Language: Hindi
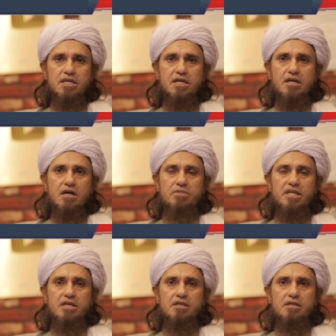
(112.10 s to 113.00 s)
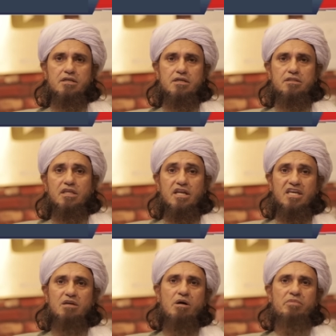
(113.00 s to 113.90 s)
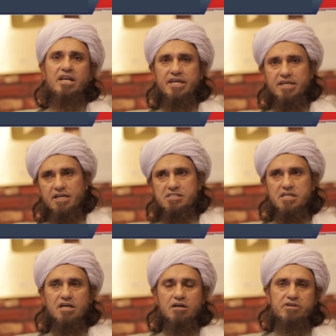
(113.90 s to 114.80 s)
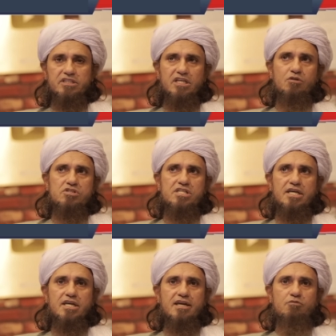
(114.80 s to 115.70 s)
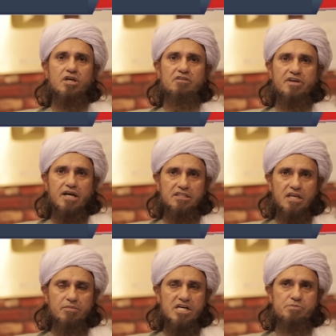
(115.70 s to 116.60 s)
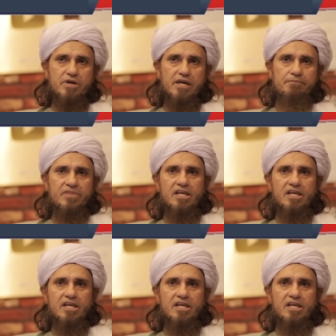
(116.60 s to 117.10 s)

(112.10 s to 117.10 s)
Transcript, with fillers: ये काबिल तरगीब अमल नहीं है इसलिए ख़वातीन को चाहिए कि वह इनफरादी नमाज़ पढ़ें